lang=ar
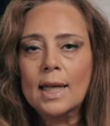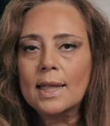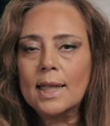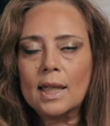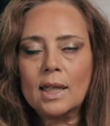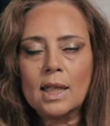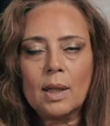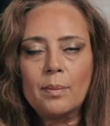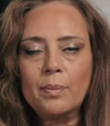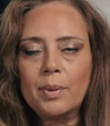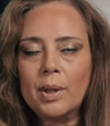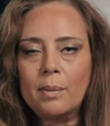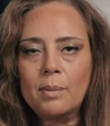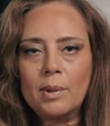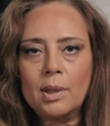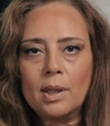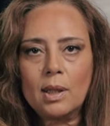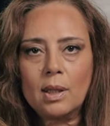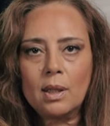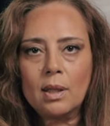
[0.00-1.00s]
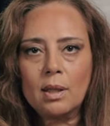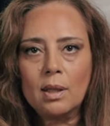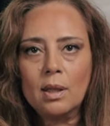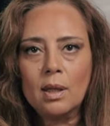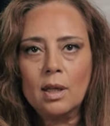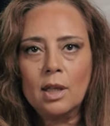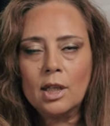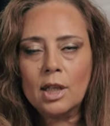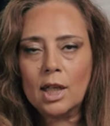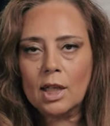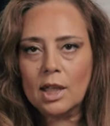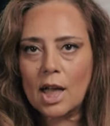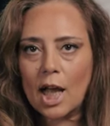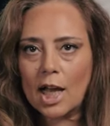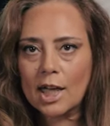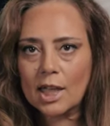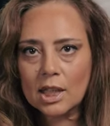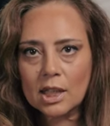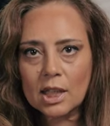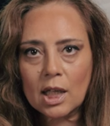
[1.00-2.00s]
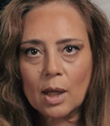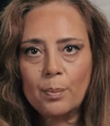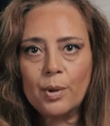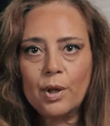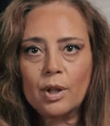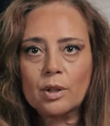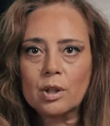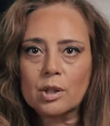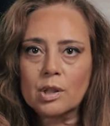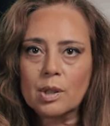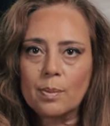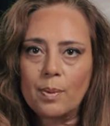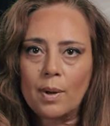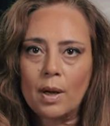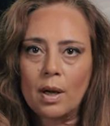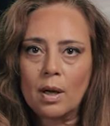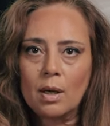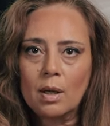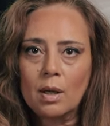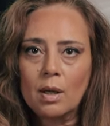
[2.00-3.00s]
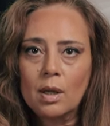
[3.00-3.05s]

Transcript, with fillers: يعني كان بيعمل ايه يعني أكيد كان بيغتصبها